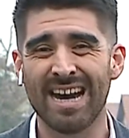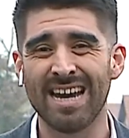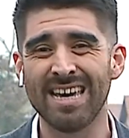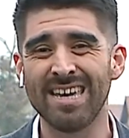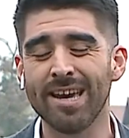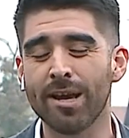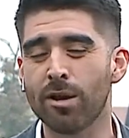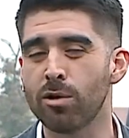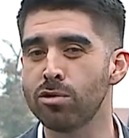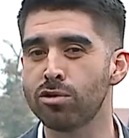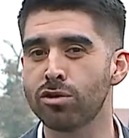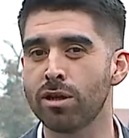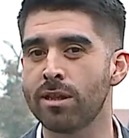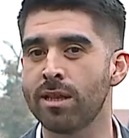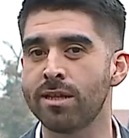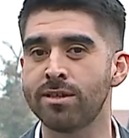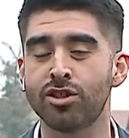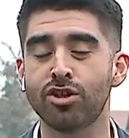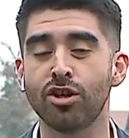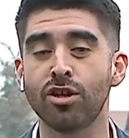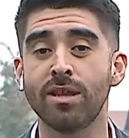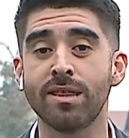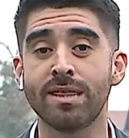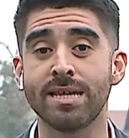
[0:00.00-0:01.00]
Hay incluso
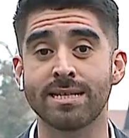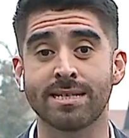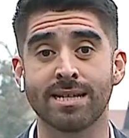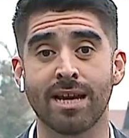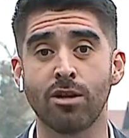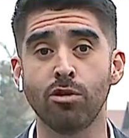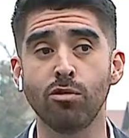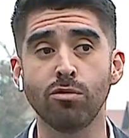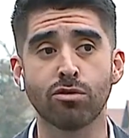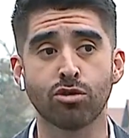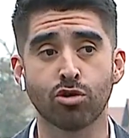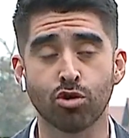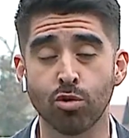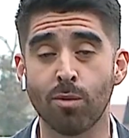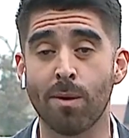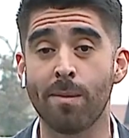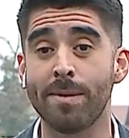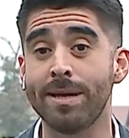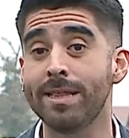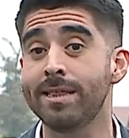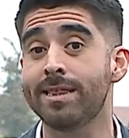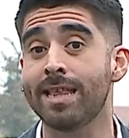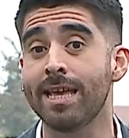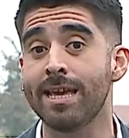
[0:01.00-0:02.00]
atenciones de salud
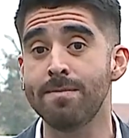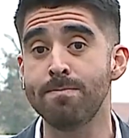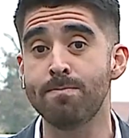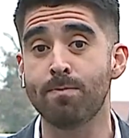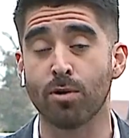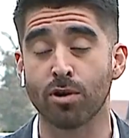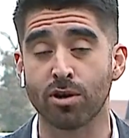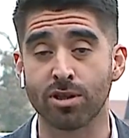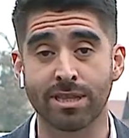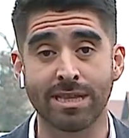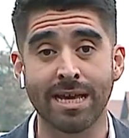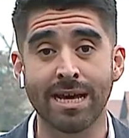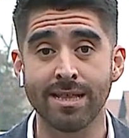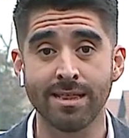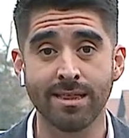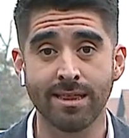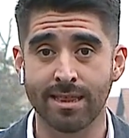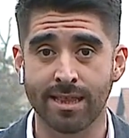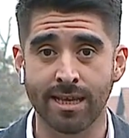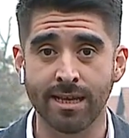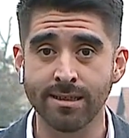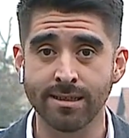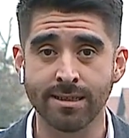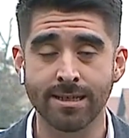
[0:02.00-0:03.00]
sumamente
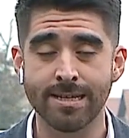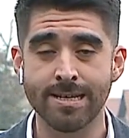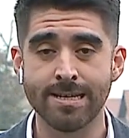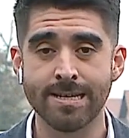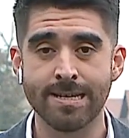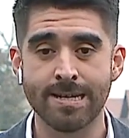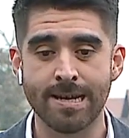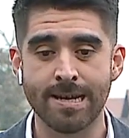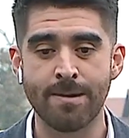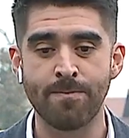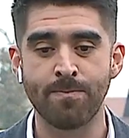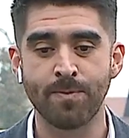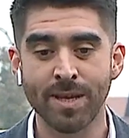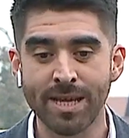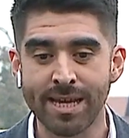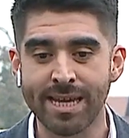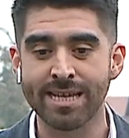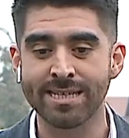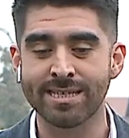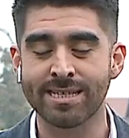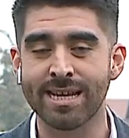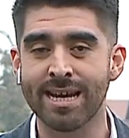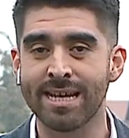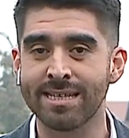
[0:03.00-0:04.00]
importantes eh, y
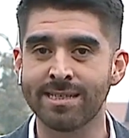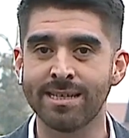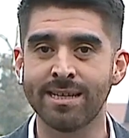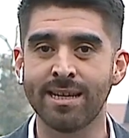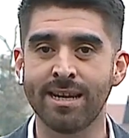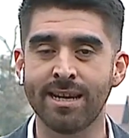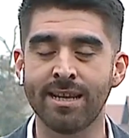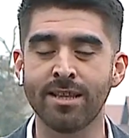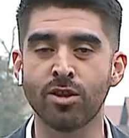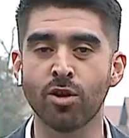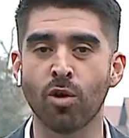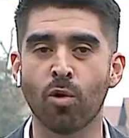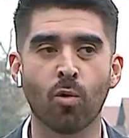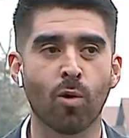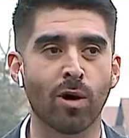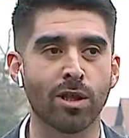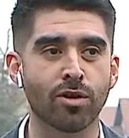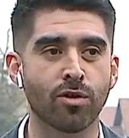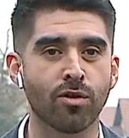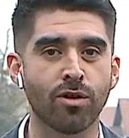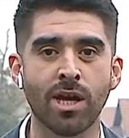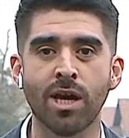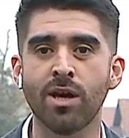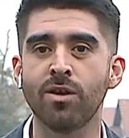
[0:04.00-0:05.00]
que se hacen en estos
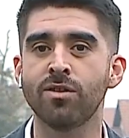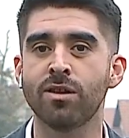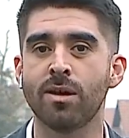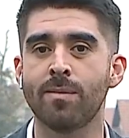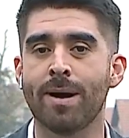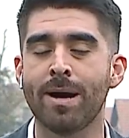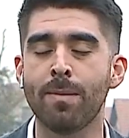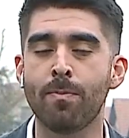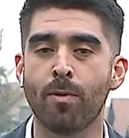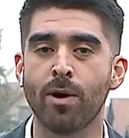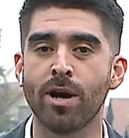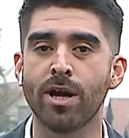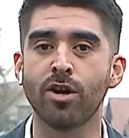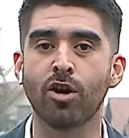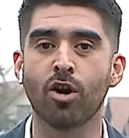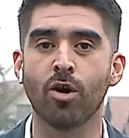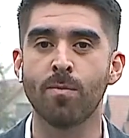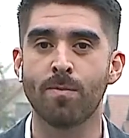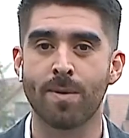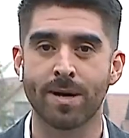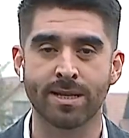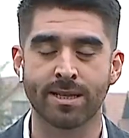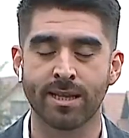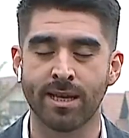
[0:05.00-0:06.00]
cuatro días donde más pueden
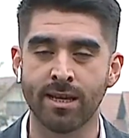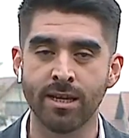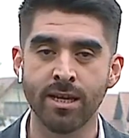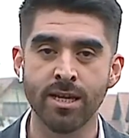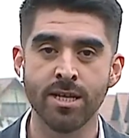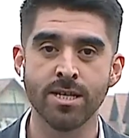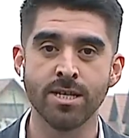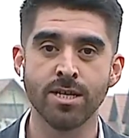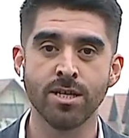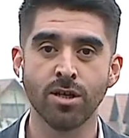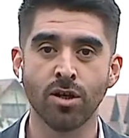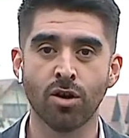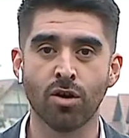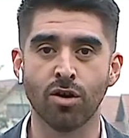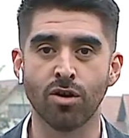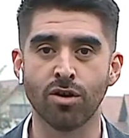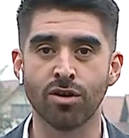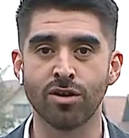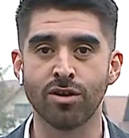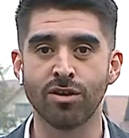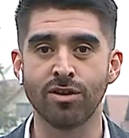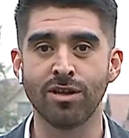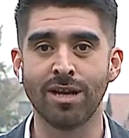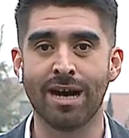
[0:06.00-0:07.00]
compartir
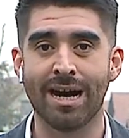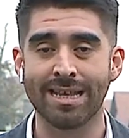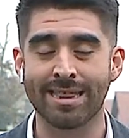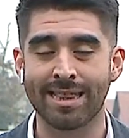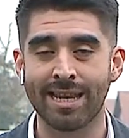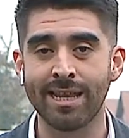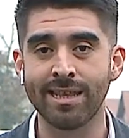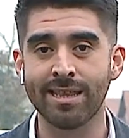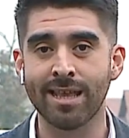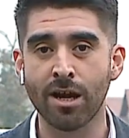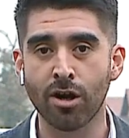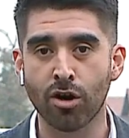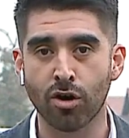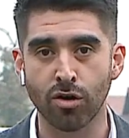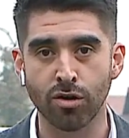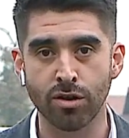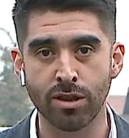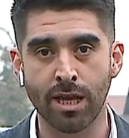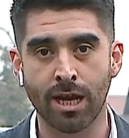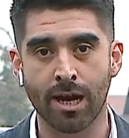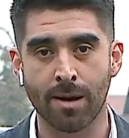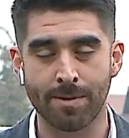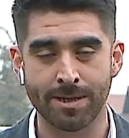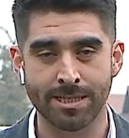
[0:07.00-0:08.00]
con atletas
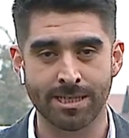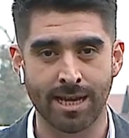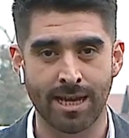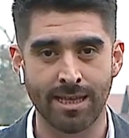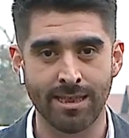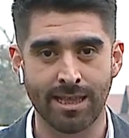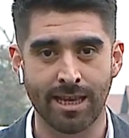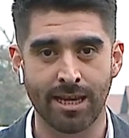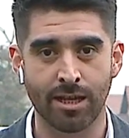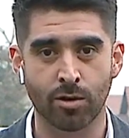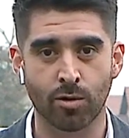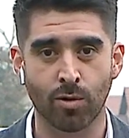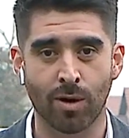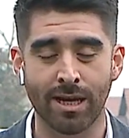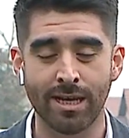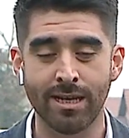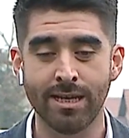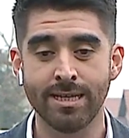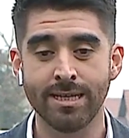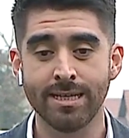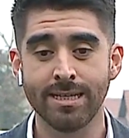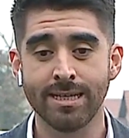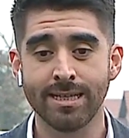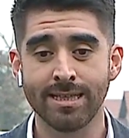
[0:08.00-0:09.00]
con discapacidad
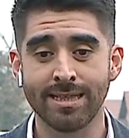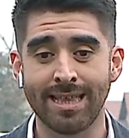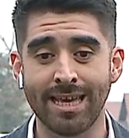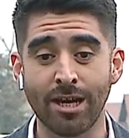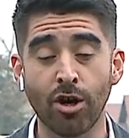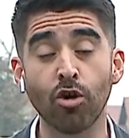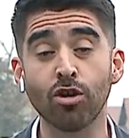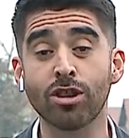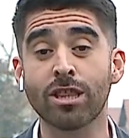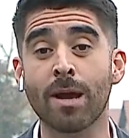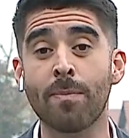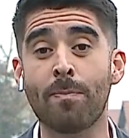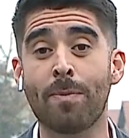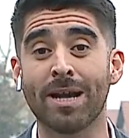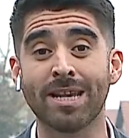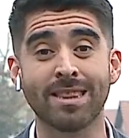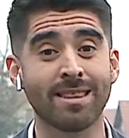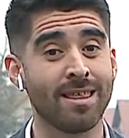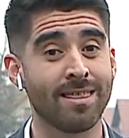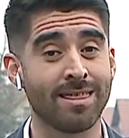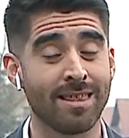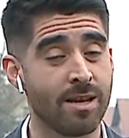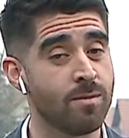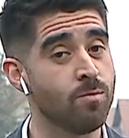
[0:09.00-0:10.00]
intelectual de otras
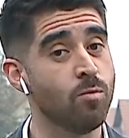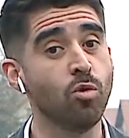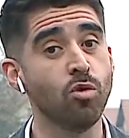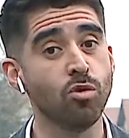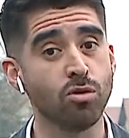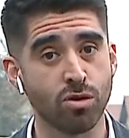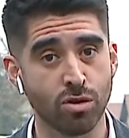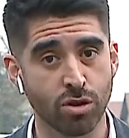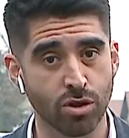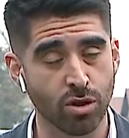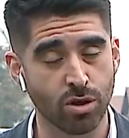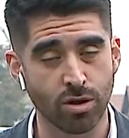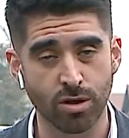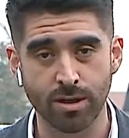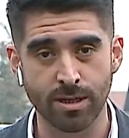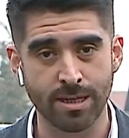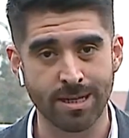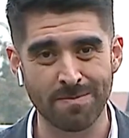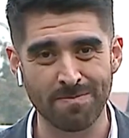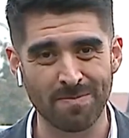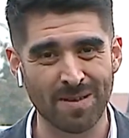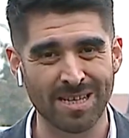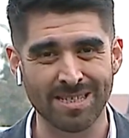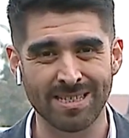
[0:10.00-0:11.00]
partes del mundo.
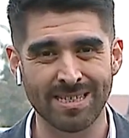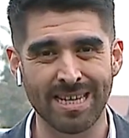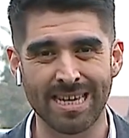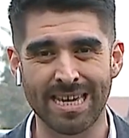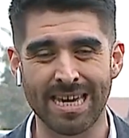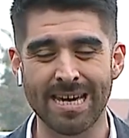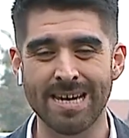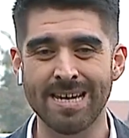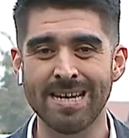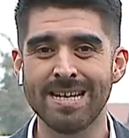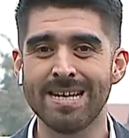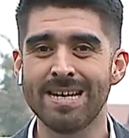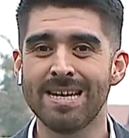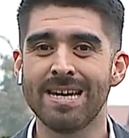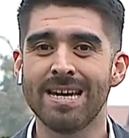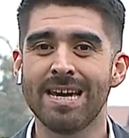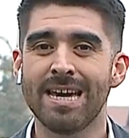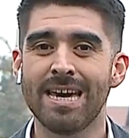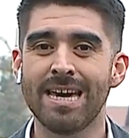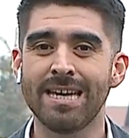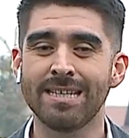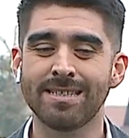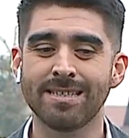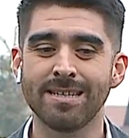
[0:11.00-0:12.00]
Eh, así que
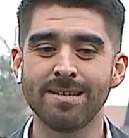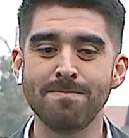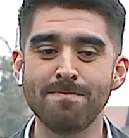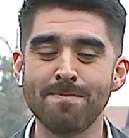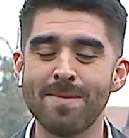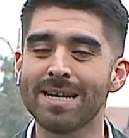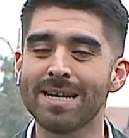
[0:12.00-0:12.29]
es